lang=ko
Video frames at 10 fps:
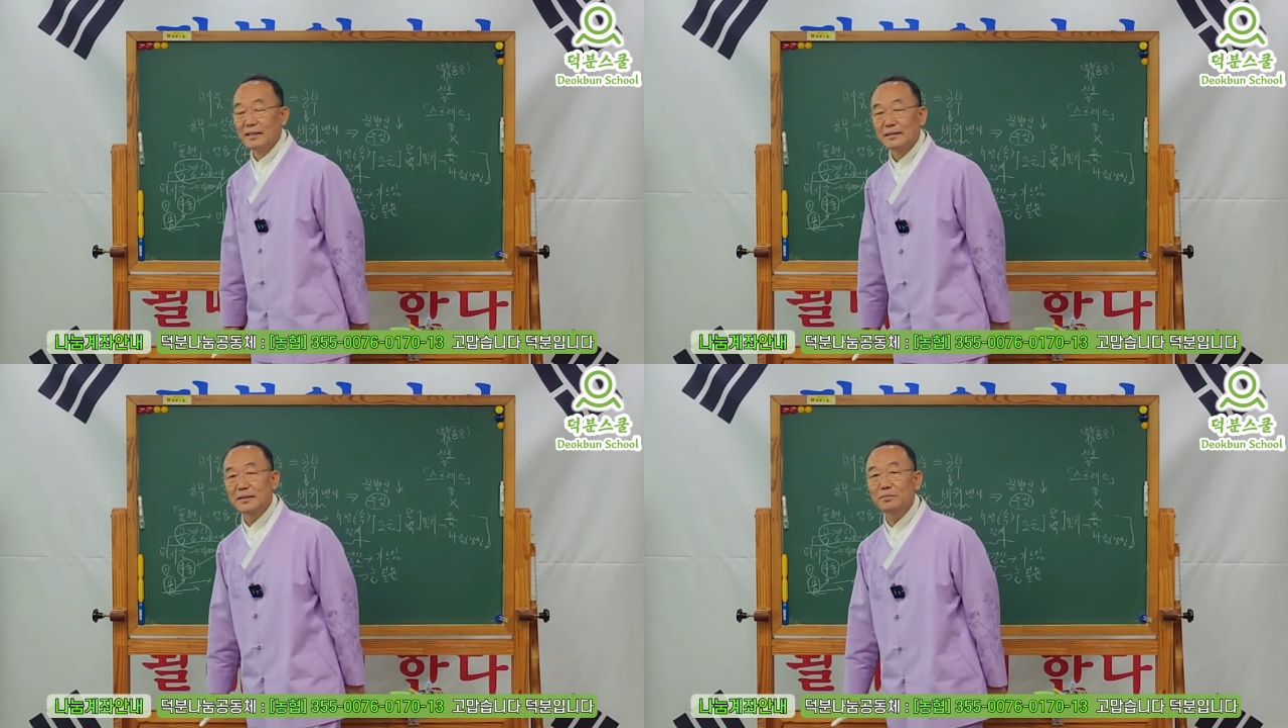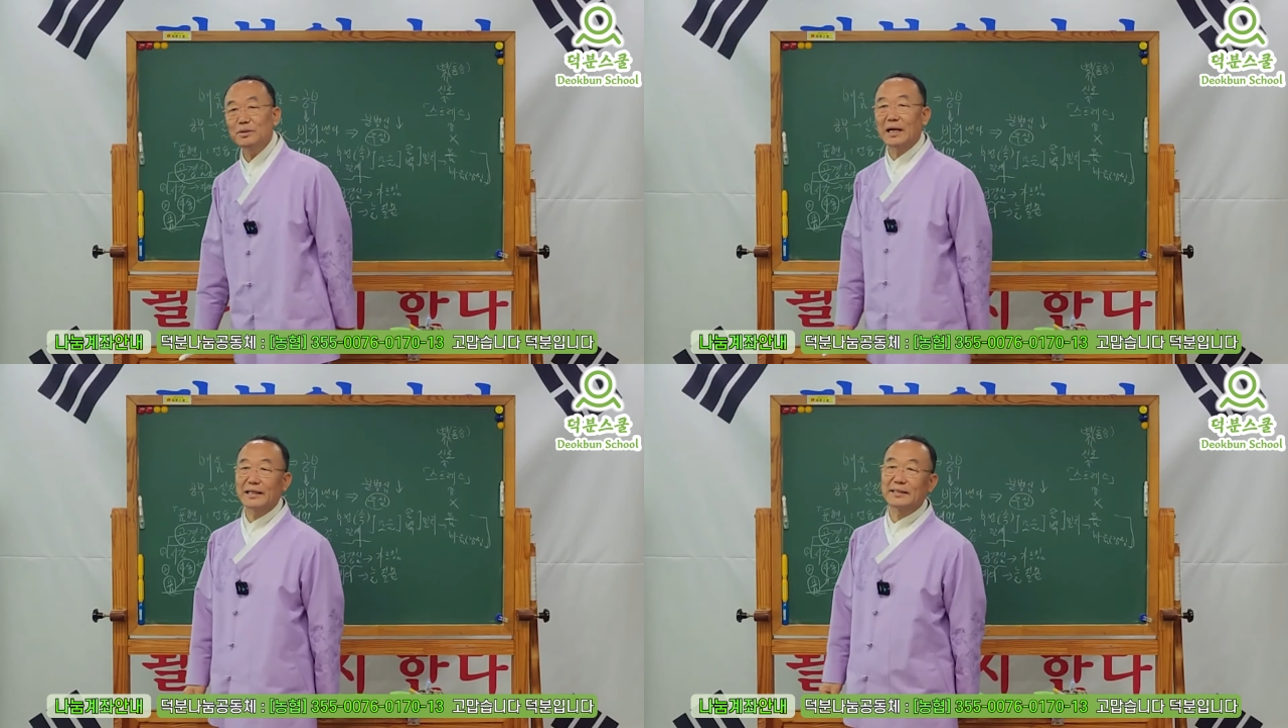
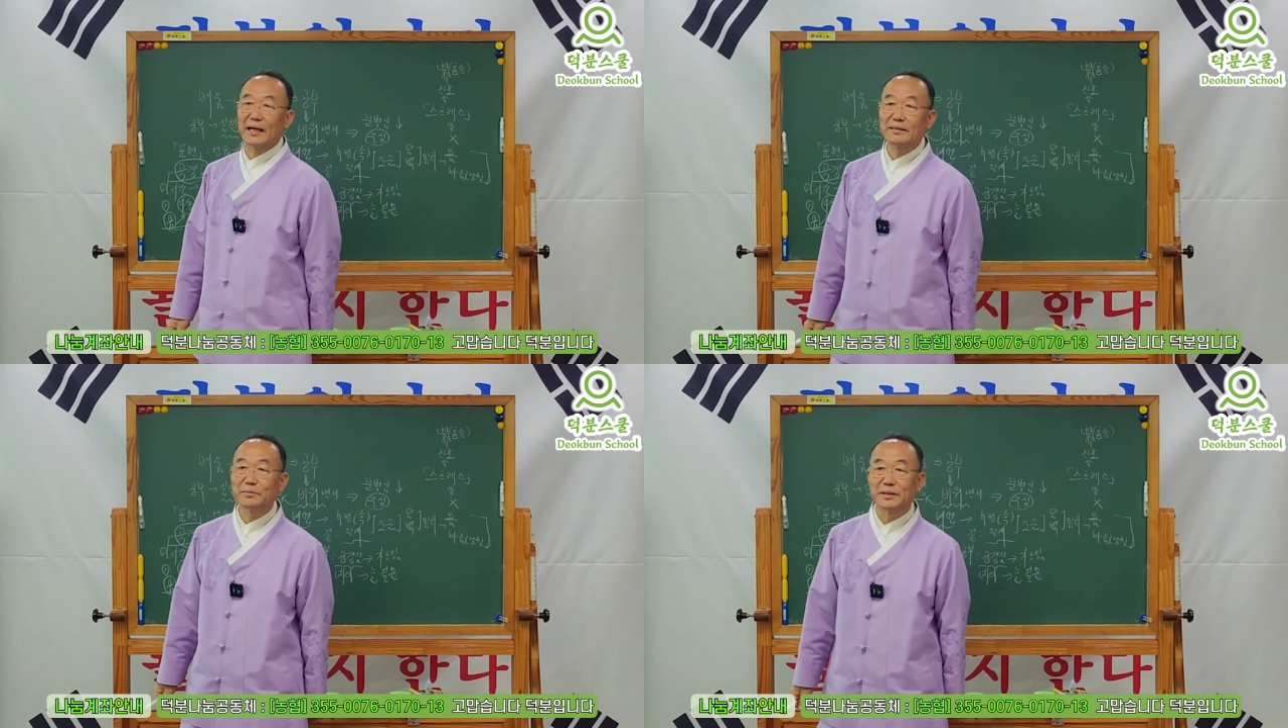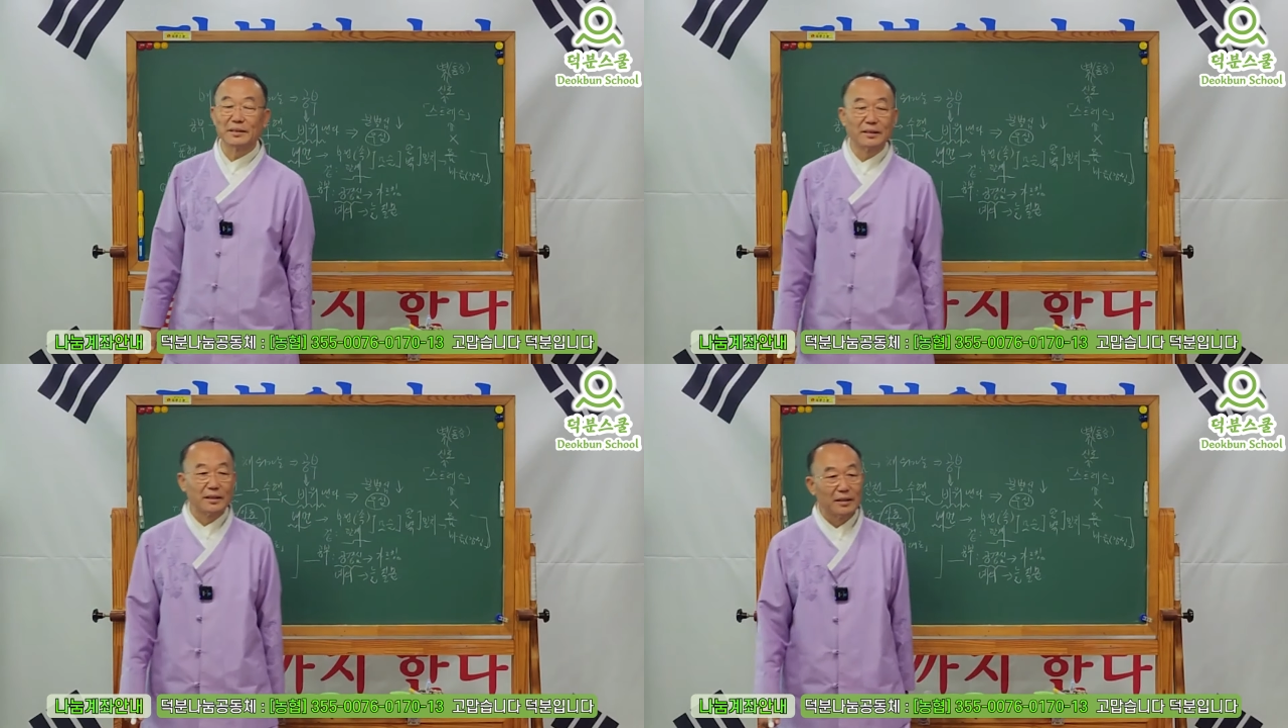질문을 하지
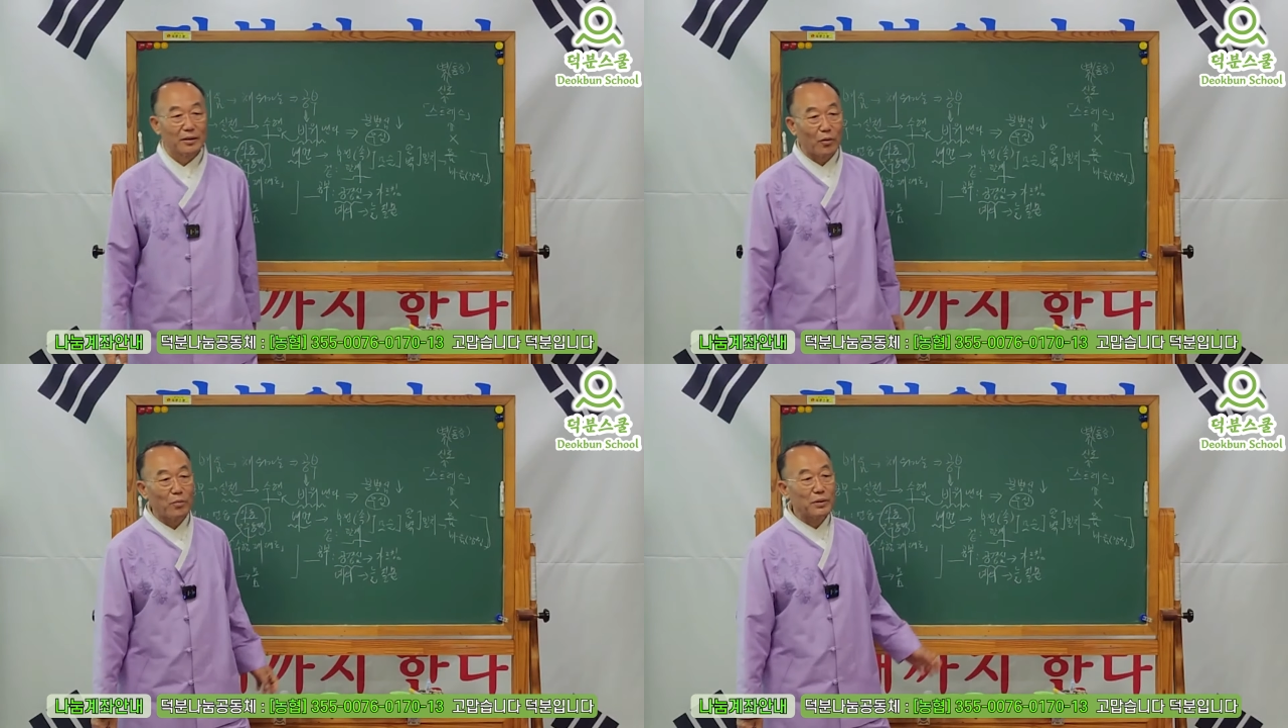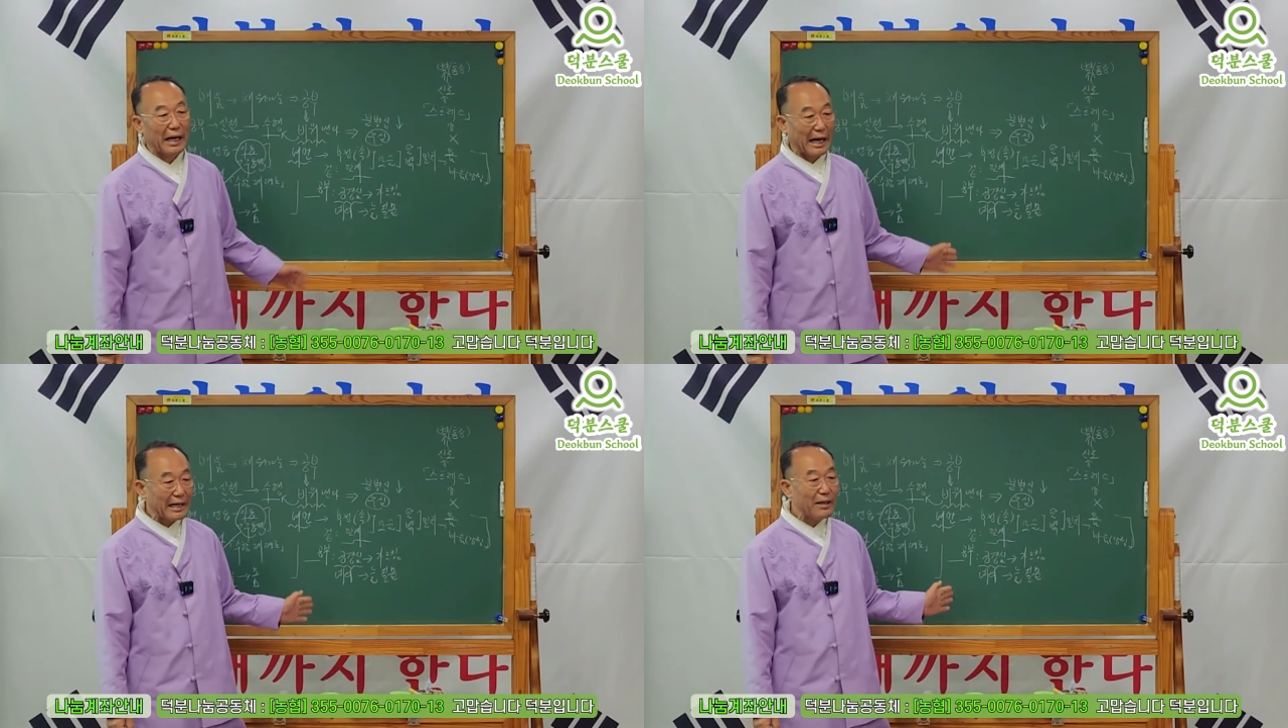않으면 공부를
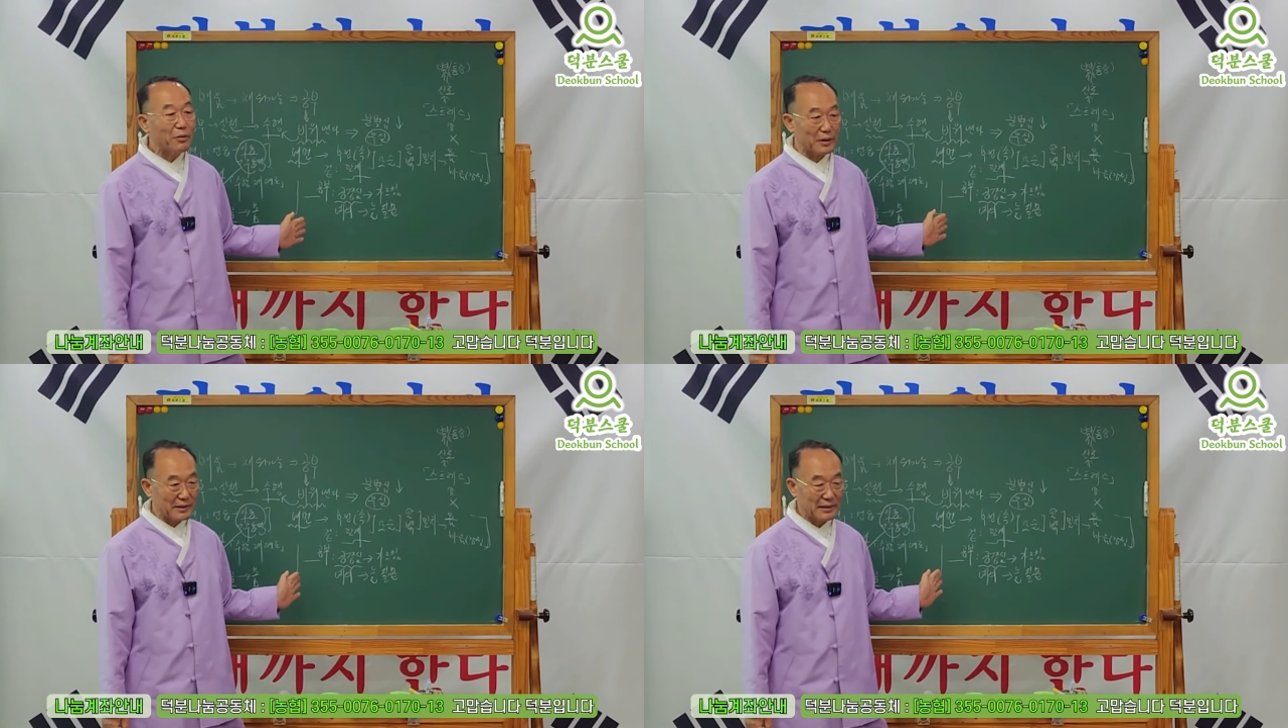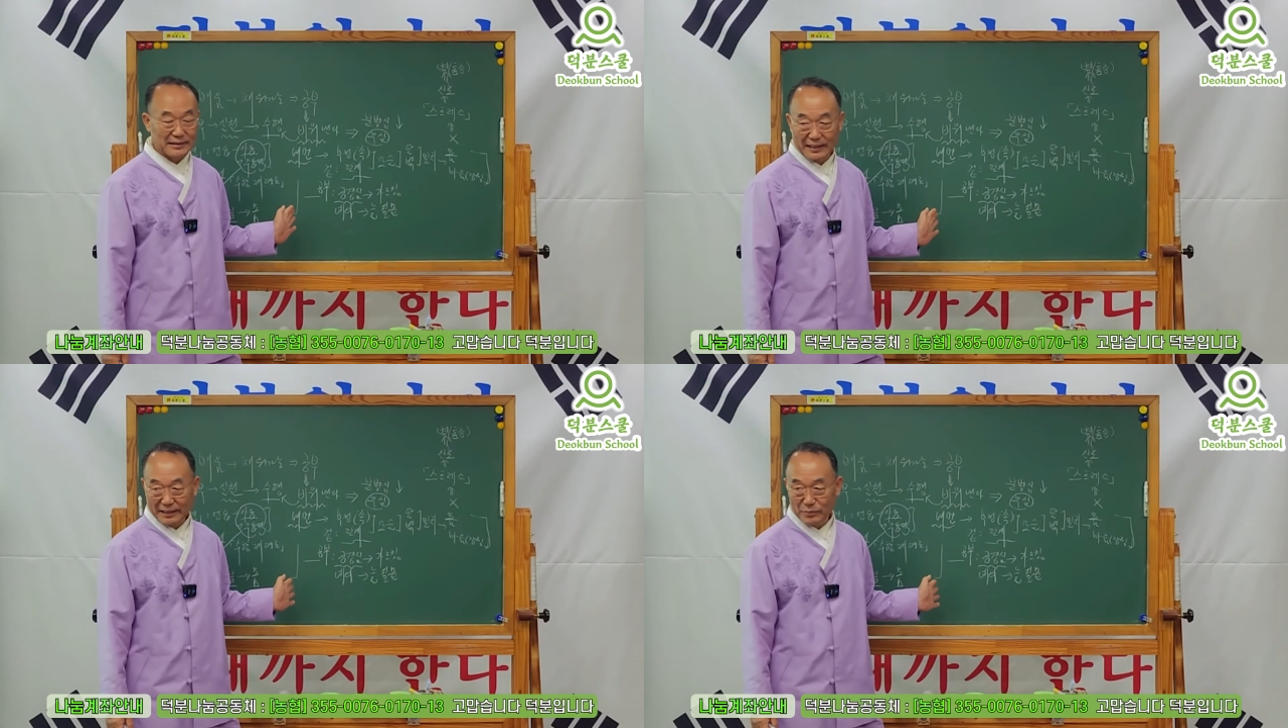안 하고
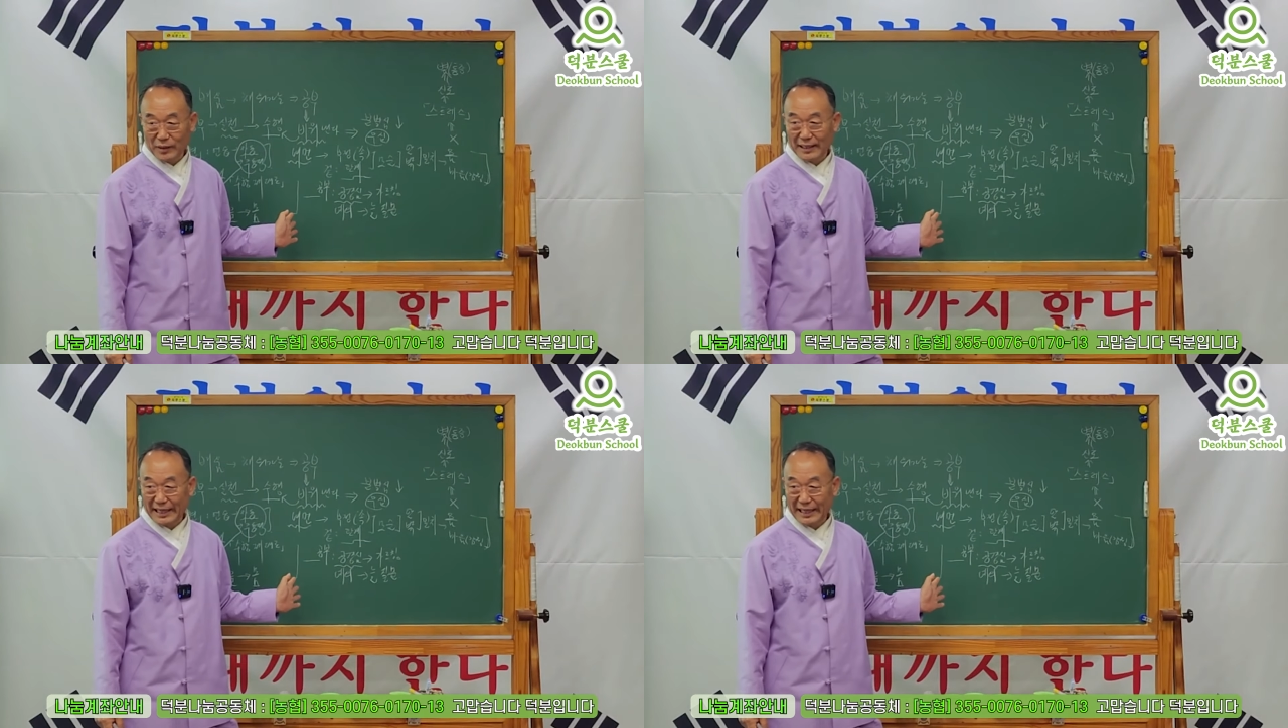있는 사람과